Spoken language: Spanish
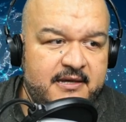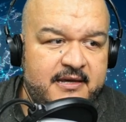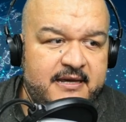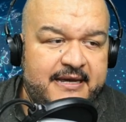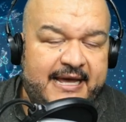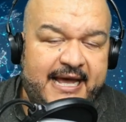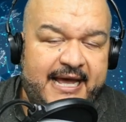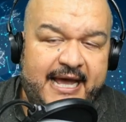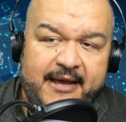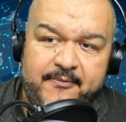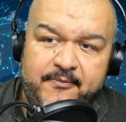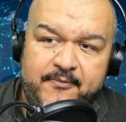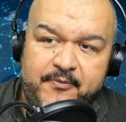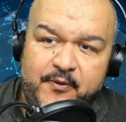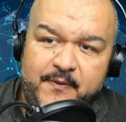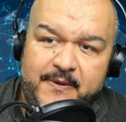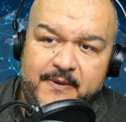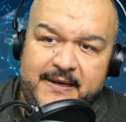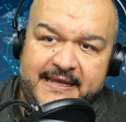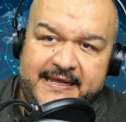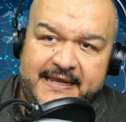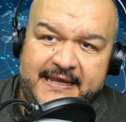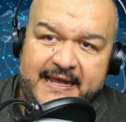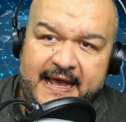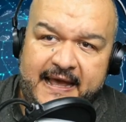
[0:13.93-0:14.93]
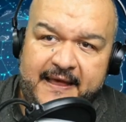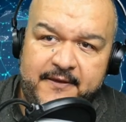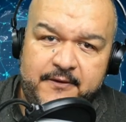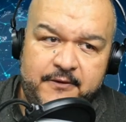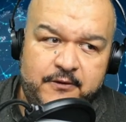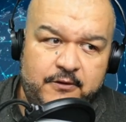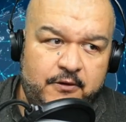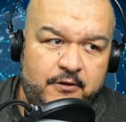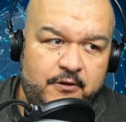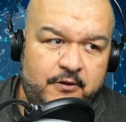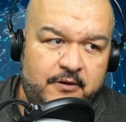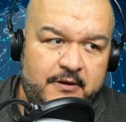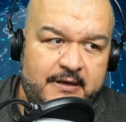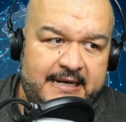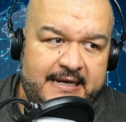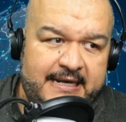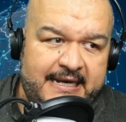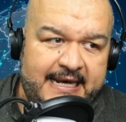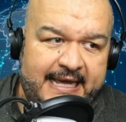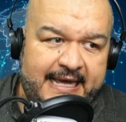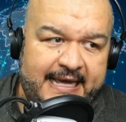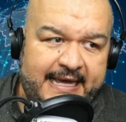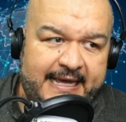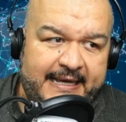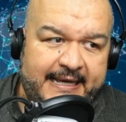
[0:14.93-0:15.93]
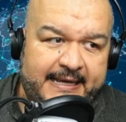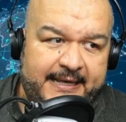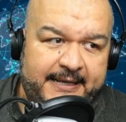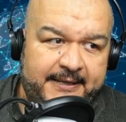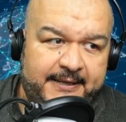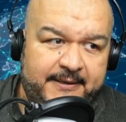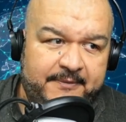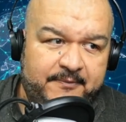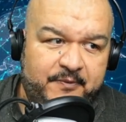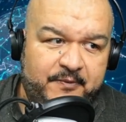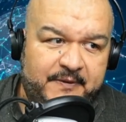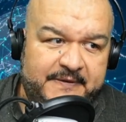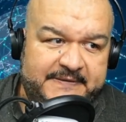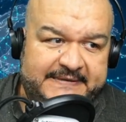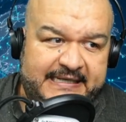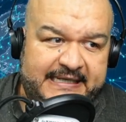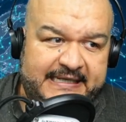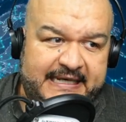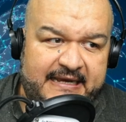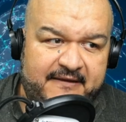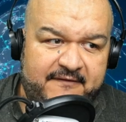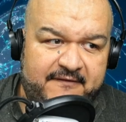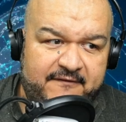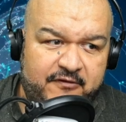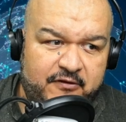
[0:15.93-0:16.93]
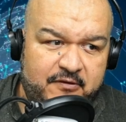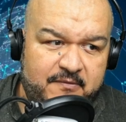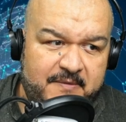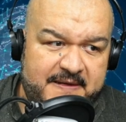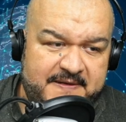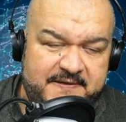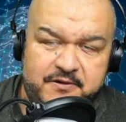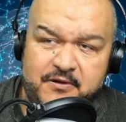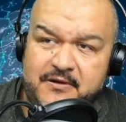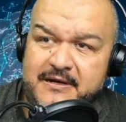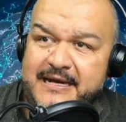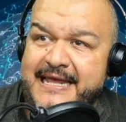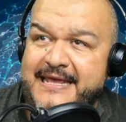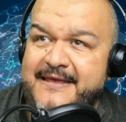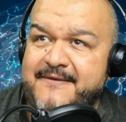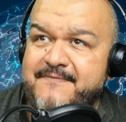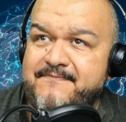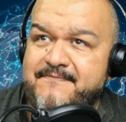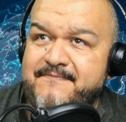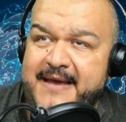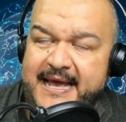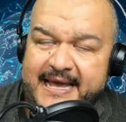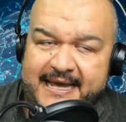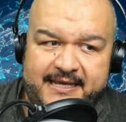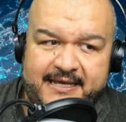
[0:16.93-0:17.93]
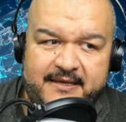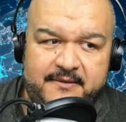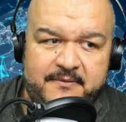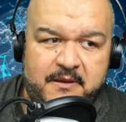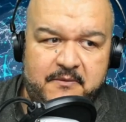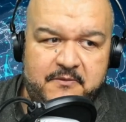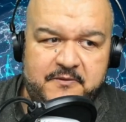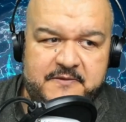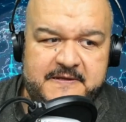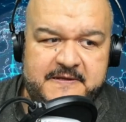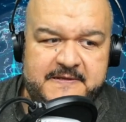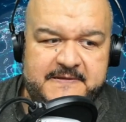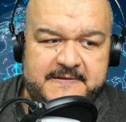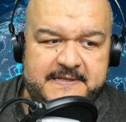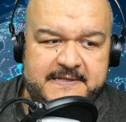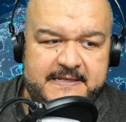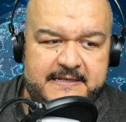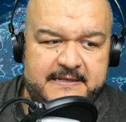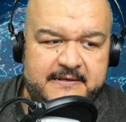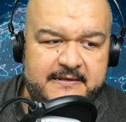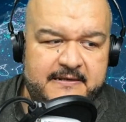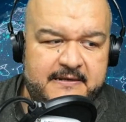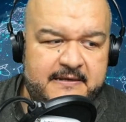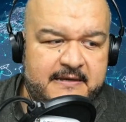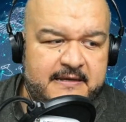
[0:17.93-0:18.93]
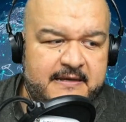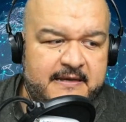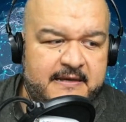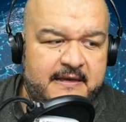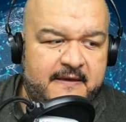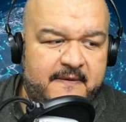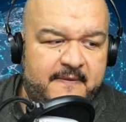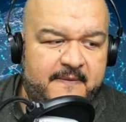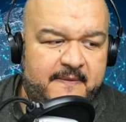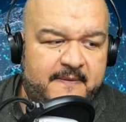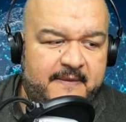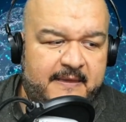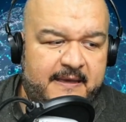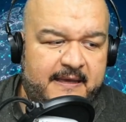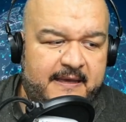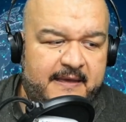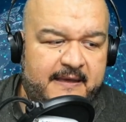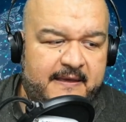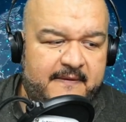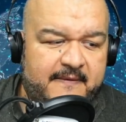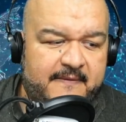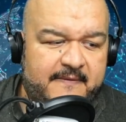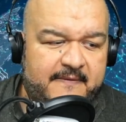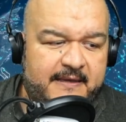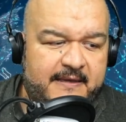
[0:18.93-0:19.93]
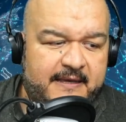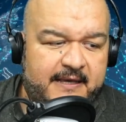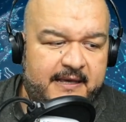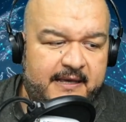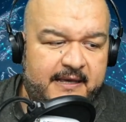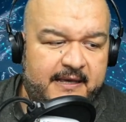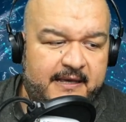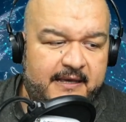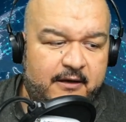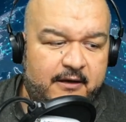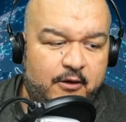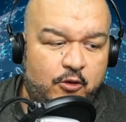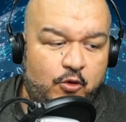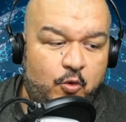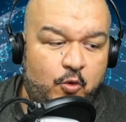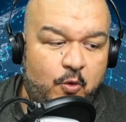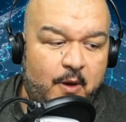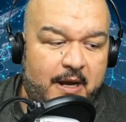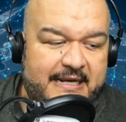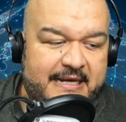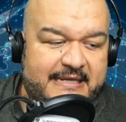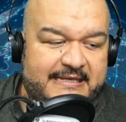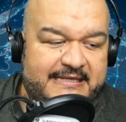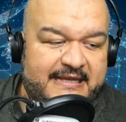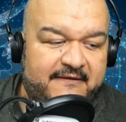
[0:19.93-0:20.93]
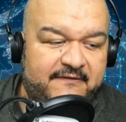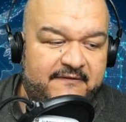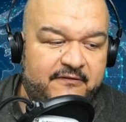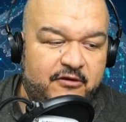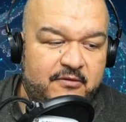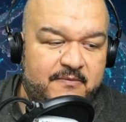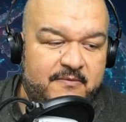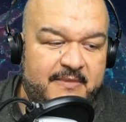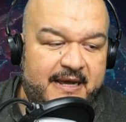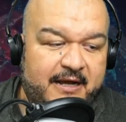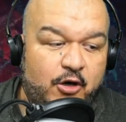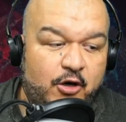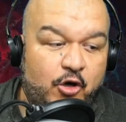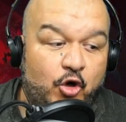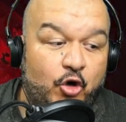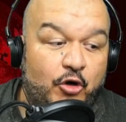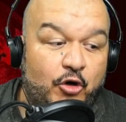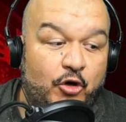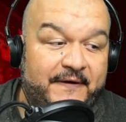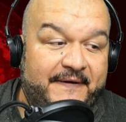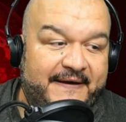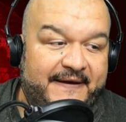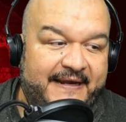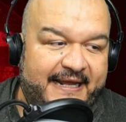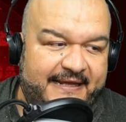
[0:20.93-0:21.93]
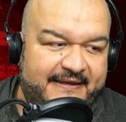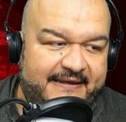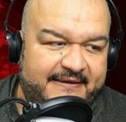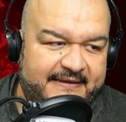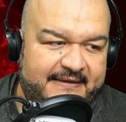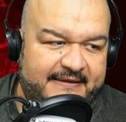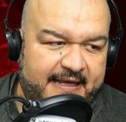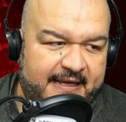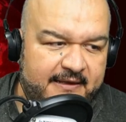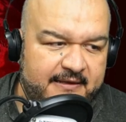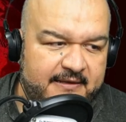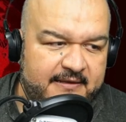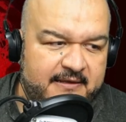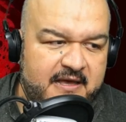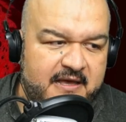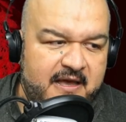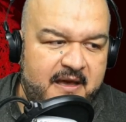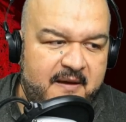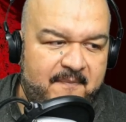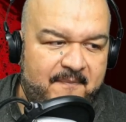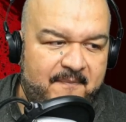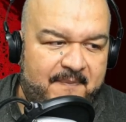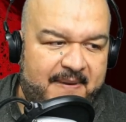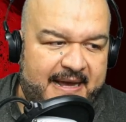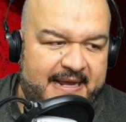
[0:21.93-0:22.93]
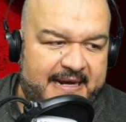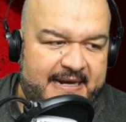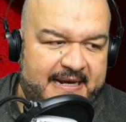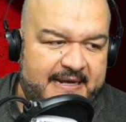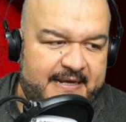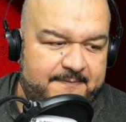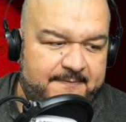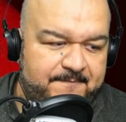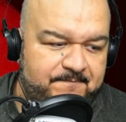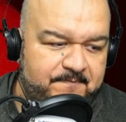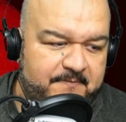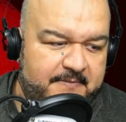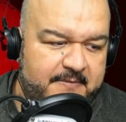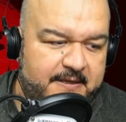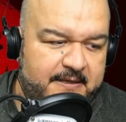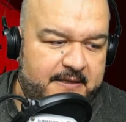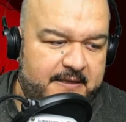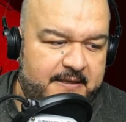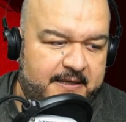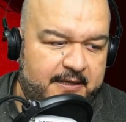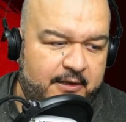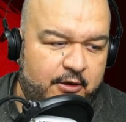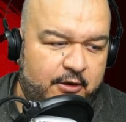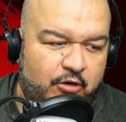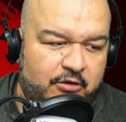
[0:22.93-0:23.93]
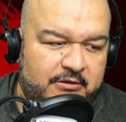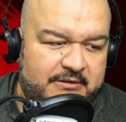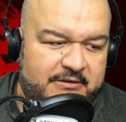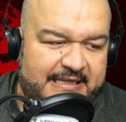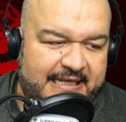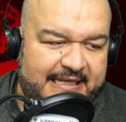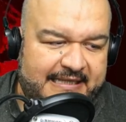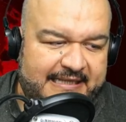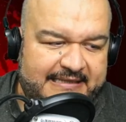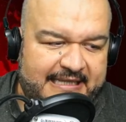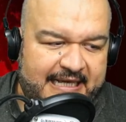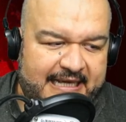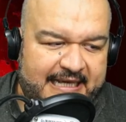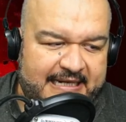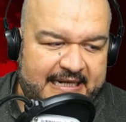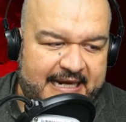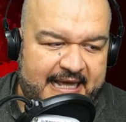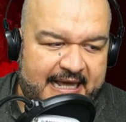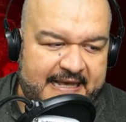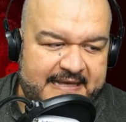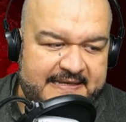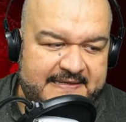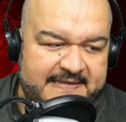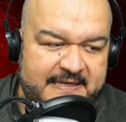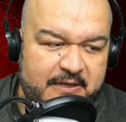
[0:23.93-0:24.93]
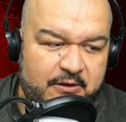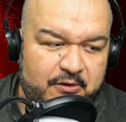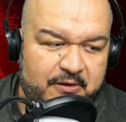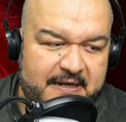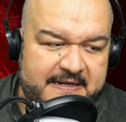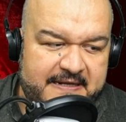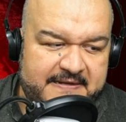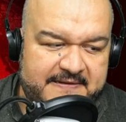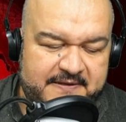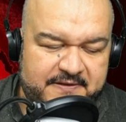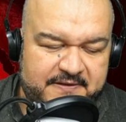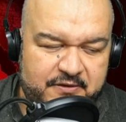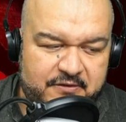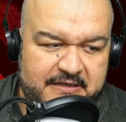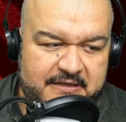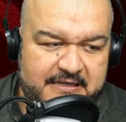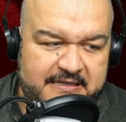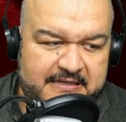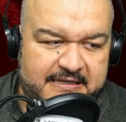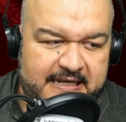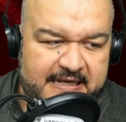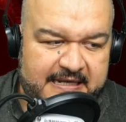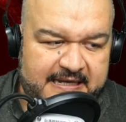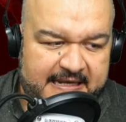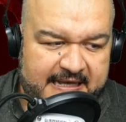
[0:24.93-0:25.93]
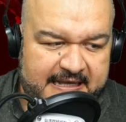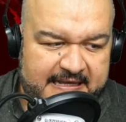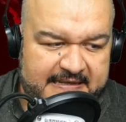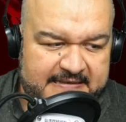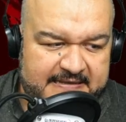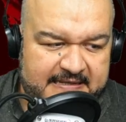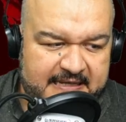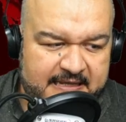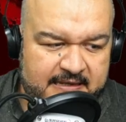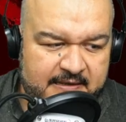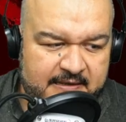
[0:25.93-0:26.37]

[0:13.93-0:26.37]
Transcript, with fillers: han publicado la, pues sí, la información, la imagen, vamos a decir, de, de cuál es la forma correcta para eh, contactar a esa organización de inteligencia.